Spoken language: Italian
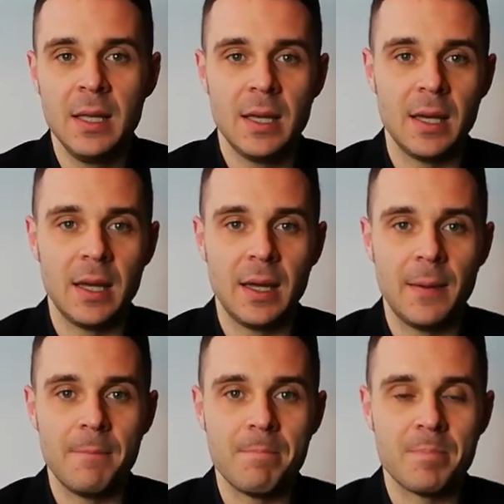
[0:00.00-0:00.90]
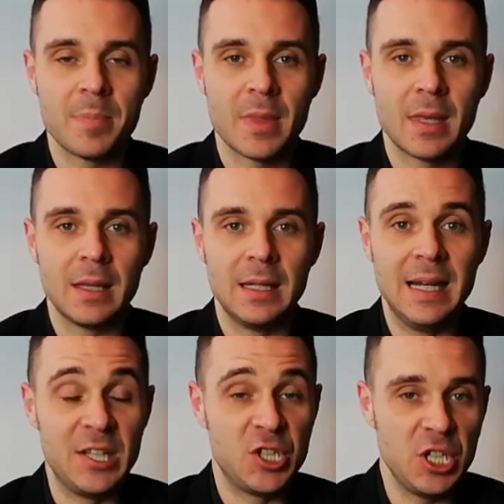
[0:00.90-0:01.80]
ehm,
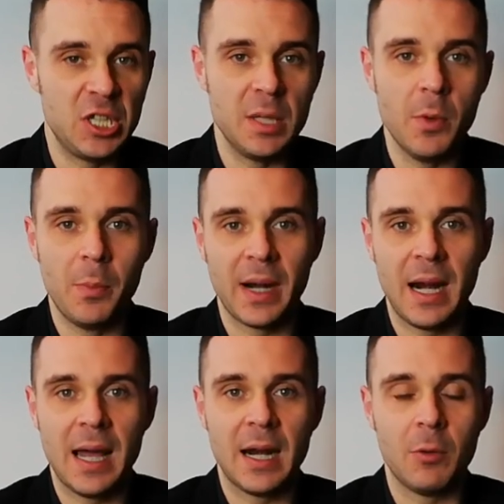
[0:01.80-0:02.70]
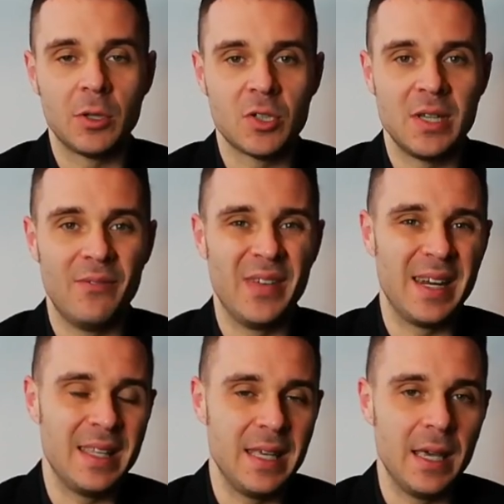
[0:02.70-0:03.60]
legittimo parlarne, quanto sia
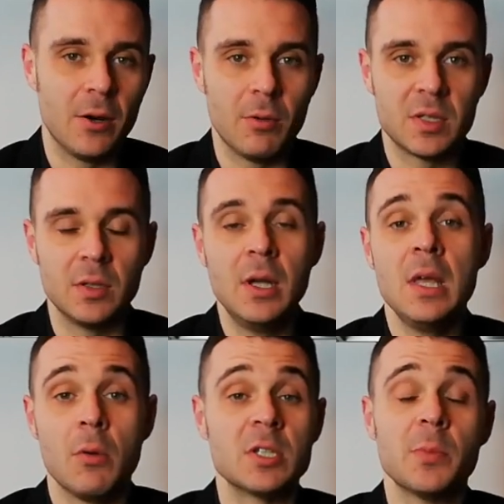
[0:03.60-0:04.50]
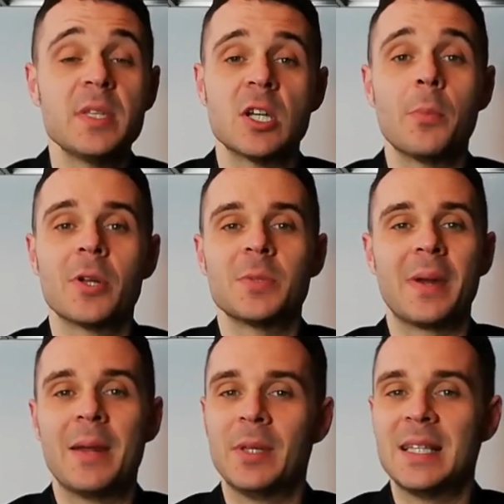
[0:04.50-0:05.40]
veritiero questo, questo pensiero, però se
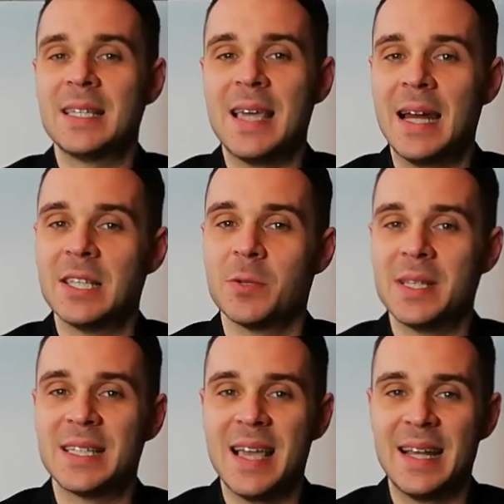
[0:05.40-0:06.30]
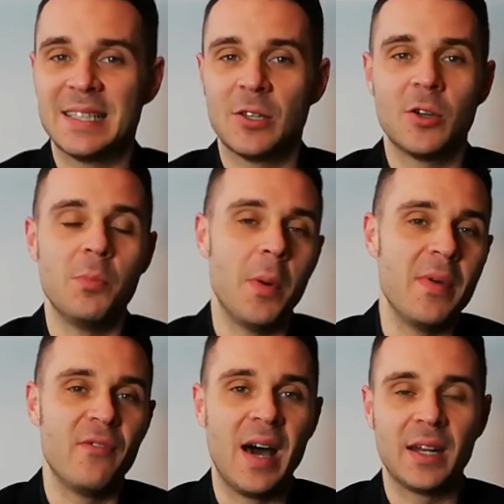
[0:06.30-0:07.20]
parliamo dei segnali, insomma il segnale stato anche un po'
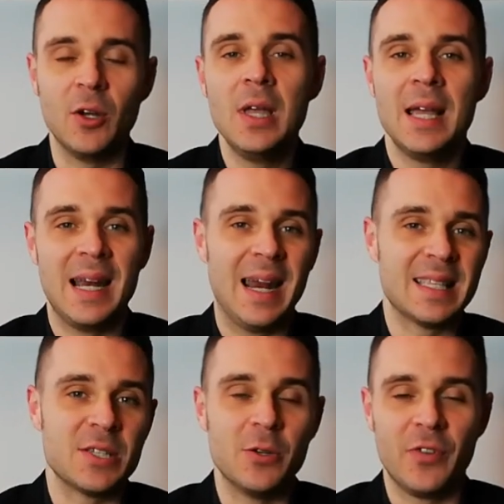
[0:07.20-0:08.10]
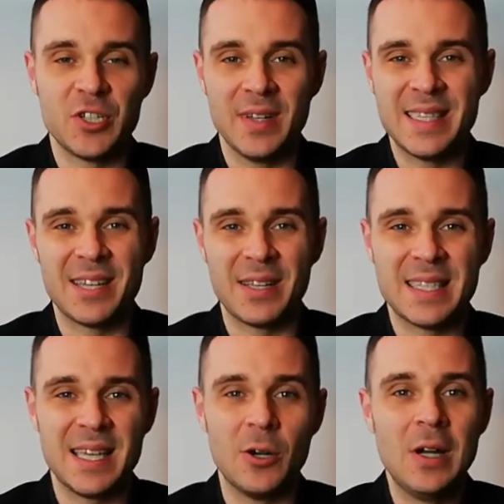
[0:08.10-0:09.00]
beffardo. La Lazio non faceva
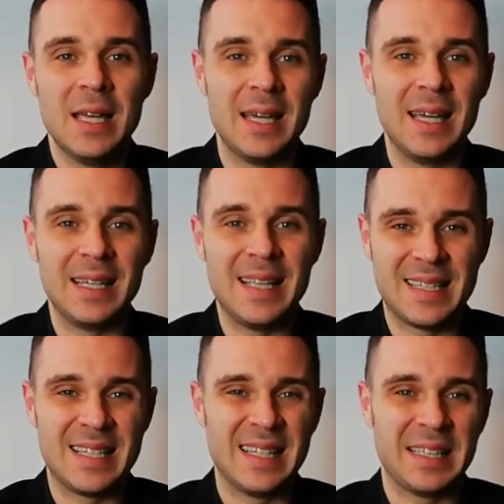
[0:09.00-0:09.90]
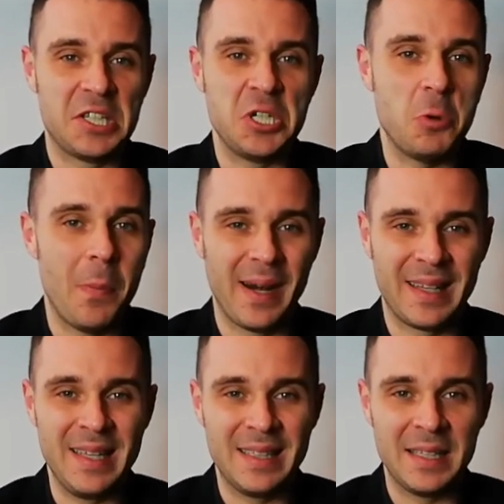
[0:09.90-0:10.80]
0-0 eh, da 65
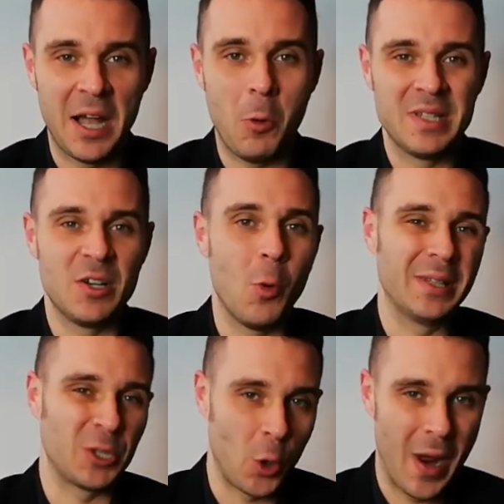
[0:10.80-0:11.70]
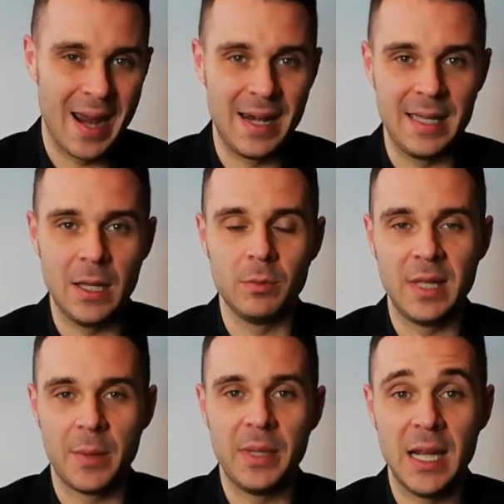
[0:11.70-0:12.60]
partite, da quasi 4 anni, da un
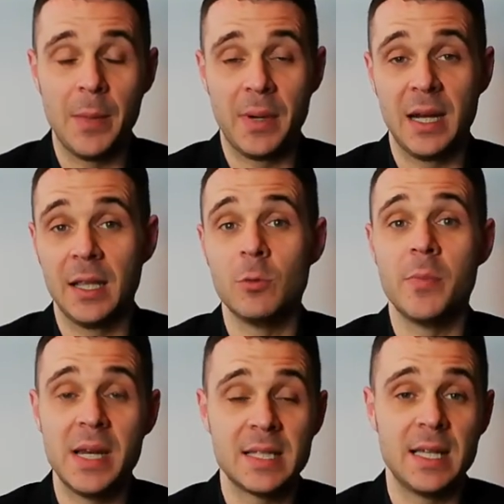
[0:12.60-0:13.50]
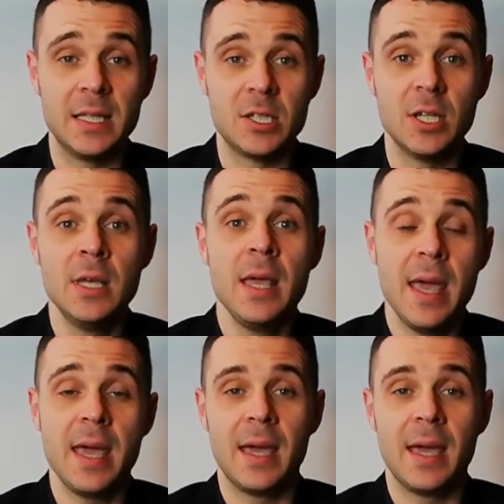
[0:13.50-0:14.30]
derby dell'aprile del 2016 e